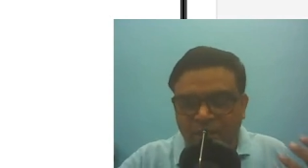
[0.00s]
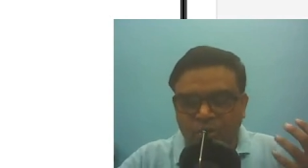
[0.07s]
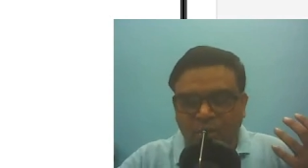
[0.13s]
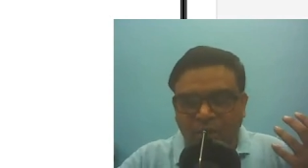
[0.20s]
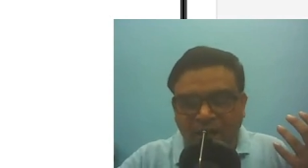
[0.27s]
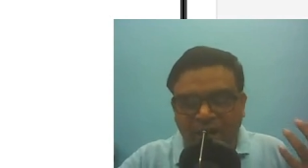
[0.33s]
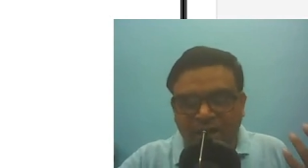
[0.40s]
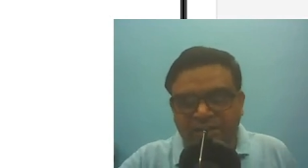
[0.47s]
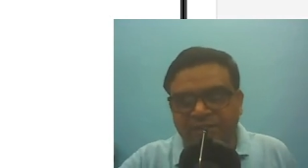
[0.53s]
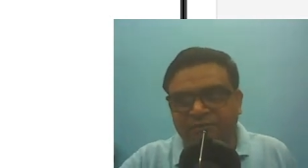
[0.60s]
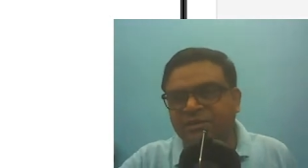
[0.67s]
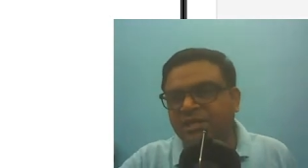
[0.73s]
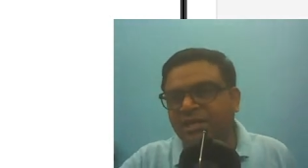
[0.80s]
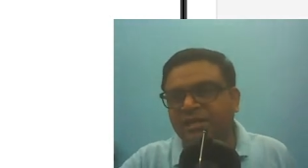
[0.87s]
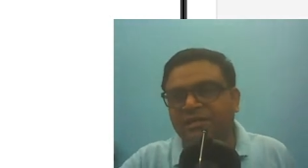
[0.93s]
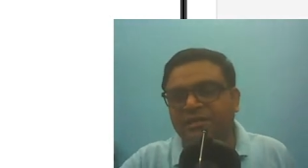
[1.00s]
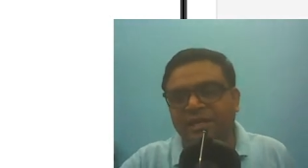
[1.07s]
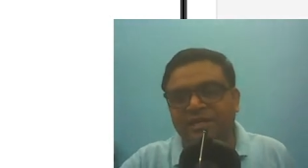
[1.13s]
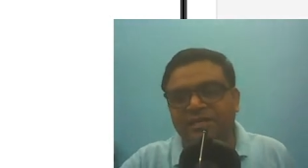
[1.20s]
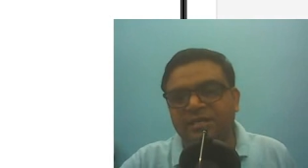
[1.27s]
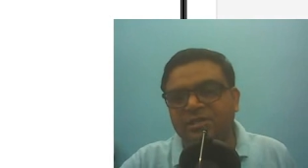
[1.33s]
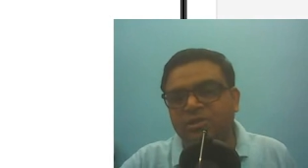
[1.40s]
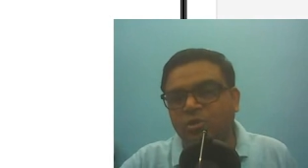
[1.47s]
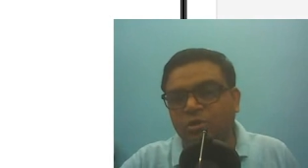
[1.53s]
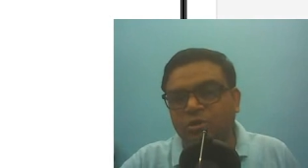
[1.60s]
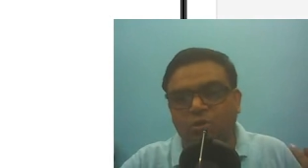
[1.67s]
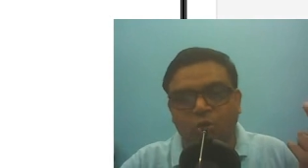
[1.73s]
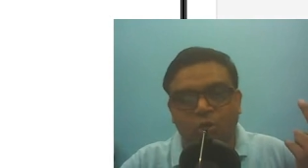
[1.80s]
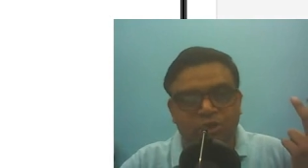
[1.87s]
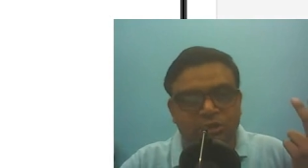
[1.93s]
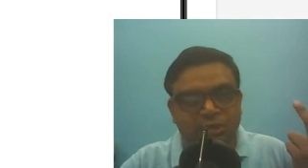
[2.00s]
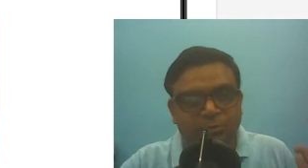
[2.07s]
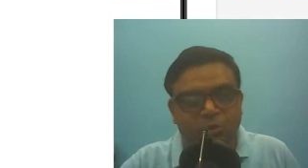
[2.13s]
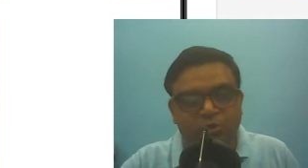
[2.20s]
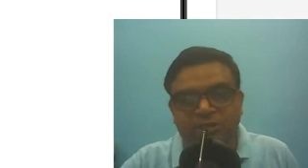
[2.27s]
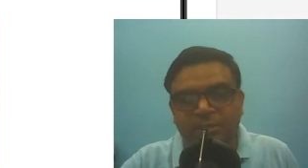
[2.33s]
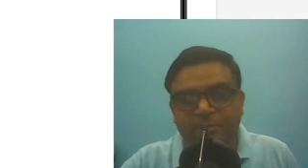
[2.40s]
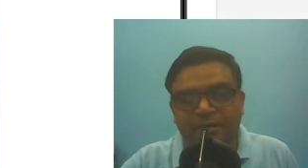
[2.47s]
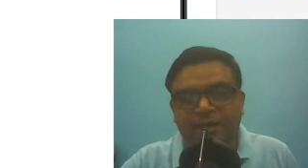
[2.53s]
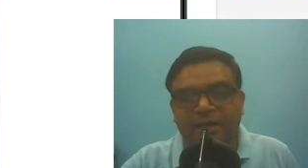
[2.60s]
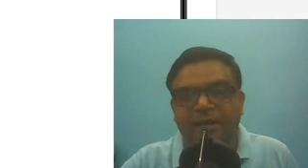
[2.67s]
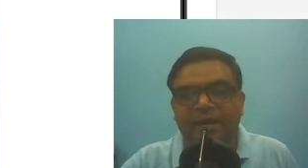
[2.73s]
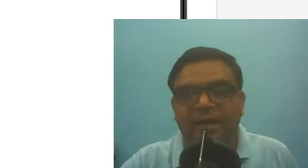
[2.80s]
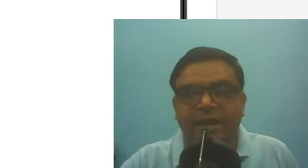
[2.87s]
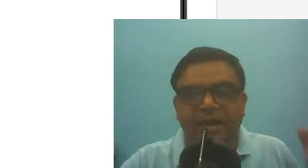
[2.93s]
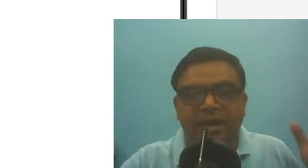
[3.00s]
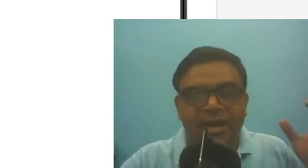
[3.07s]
तो आर्टिफिशियल इंटेलिजेंस जो दो शब्दों से बना है